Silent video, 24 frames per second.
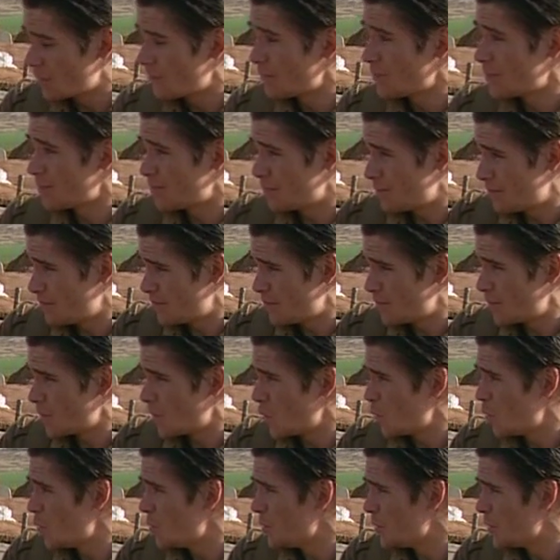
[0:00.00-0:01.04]
la
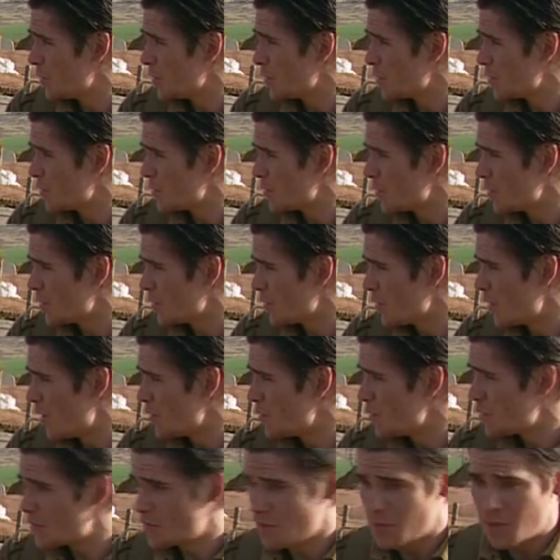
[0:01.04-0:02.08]
mujer que las trajo
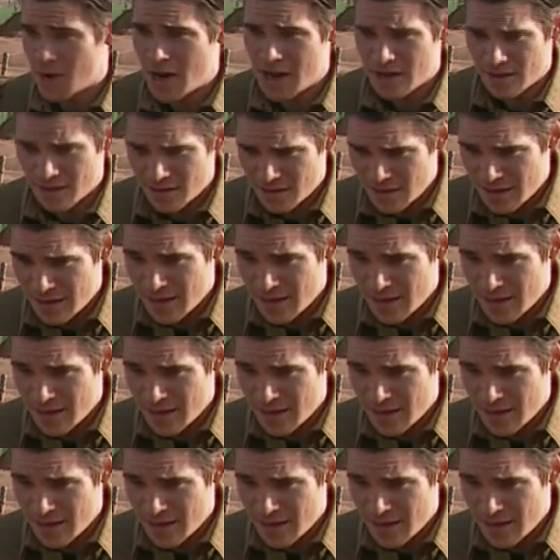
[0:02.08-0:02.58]
y las veías